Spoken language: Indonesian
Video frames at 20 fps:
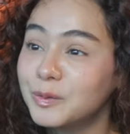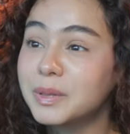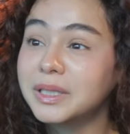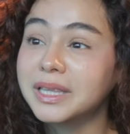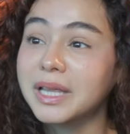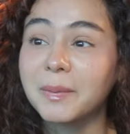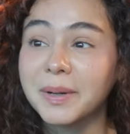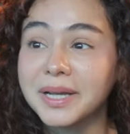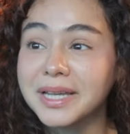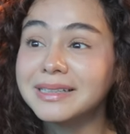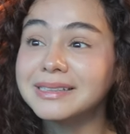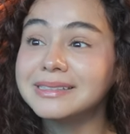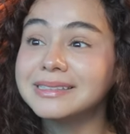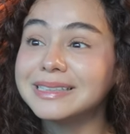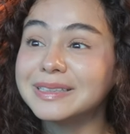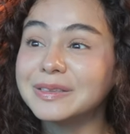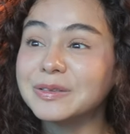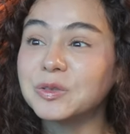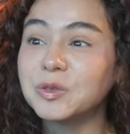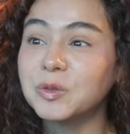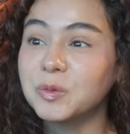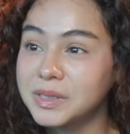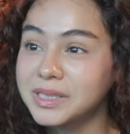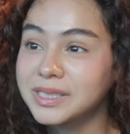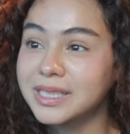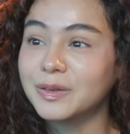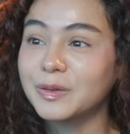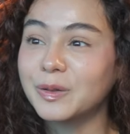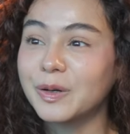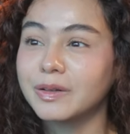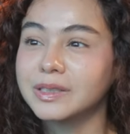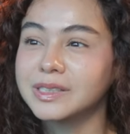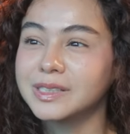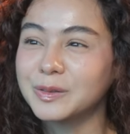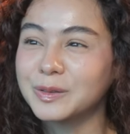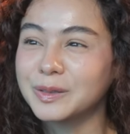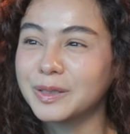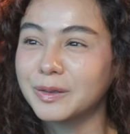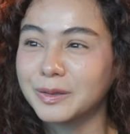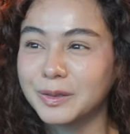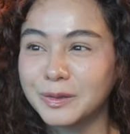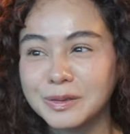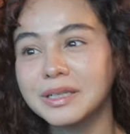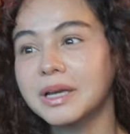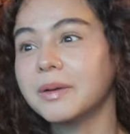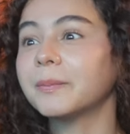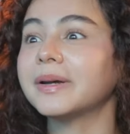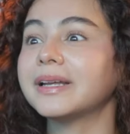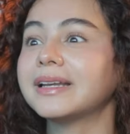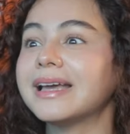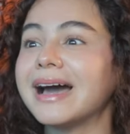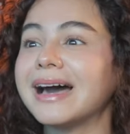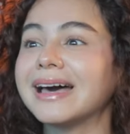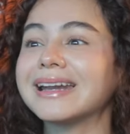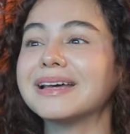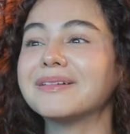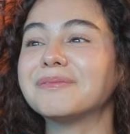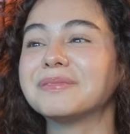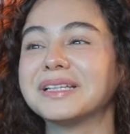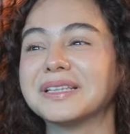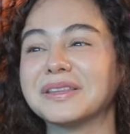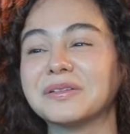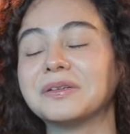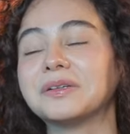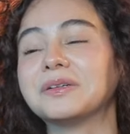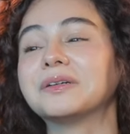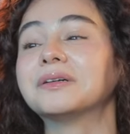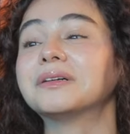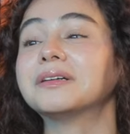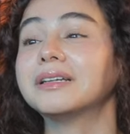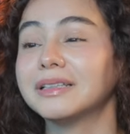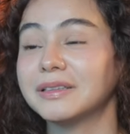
tuh bertapanya di situ tuh bisa tuh lewat situ tau-tau nyampe di Arab gitu.